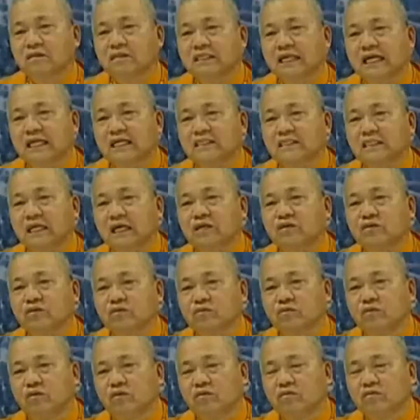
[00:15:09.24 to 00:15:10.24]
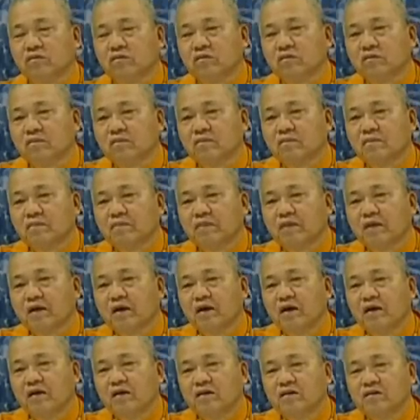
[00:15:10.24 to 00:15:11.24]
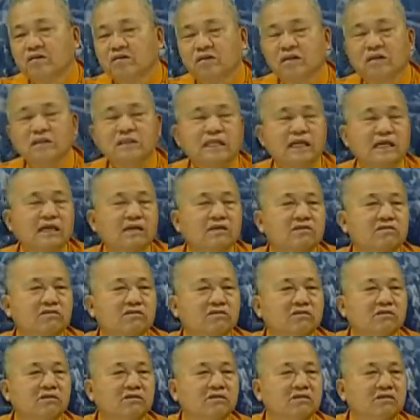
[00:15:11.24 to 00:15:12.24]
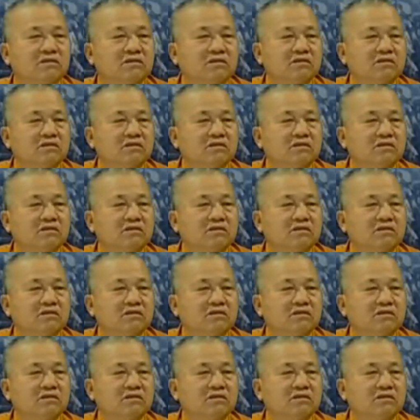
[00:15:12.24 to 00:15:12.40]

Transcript: 都能当当总统，所以当时